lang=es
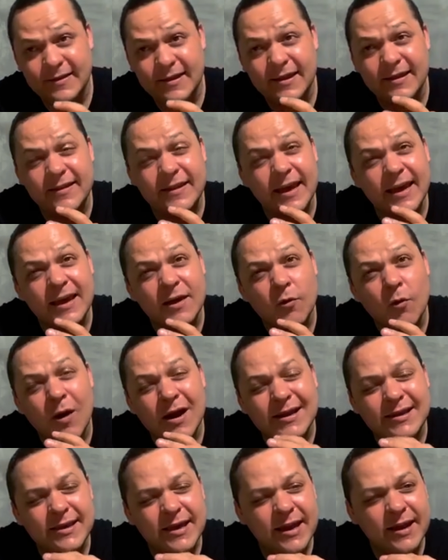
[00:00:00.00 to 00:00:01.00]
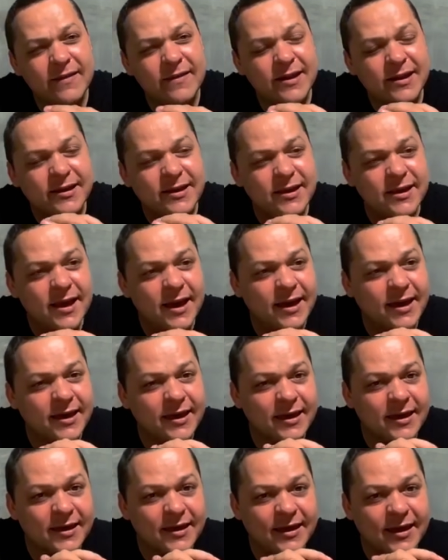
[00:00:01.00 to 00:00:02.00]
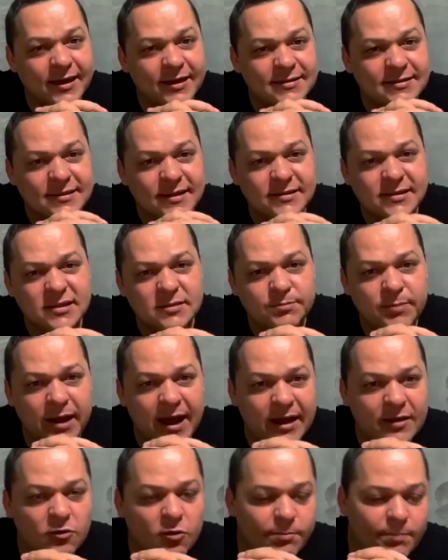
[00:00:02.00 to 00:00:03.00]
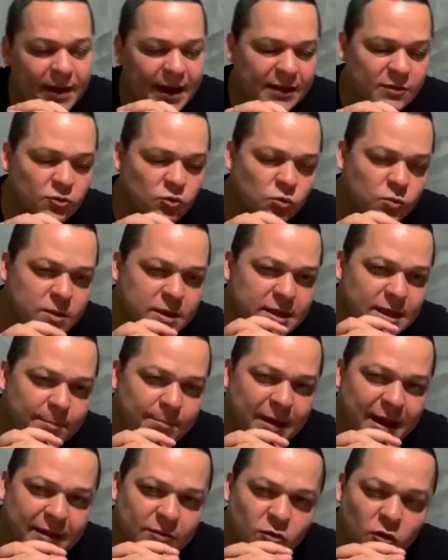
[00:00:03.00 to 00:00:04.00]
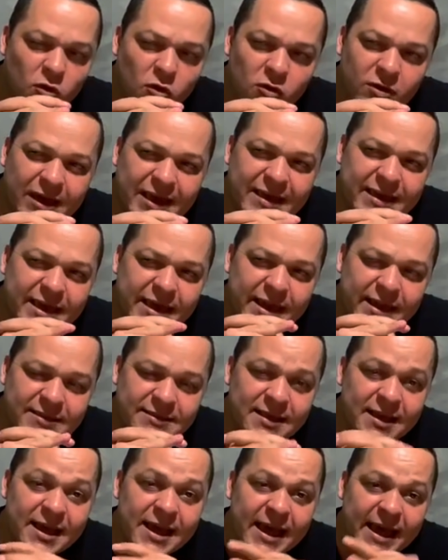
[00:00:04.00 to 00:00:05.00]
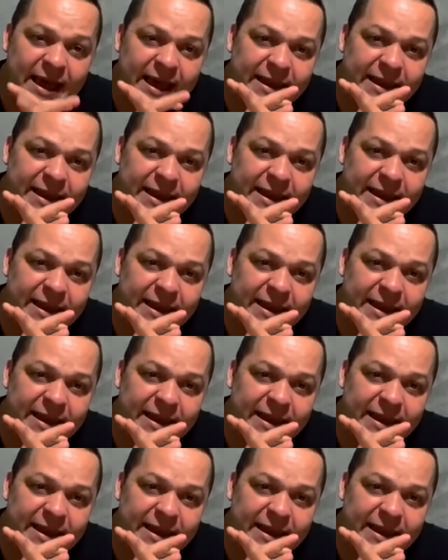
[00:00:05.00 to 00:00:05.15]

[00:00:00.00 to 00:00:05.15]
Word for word: en, cualquier energía que, que estés esperando para tu vida, para todo lo que quieres.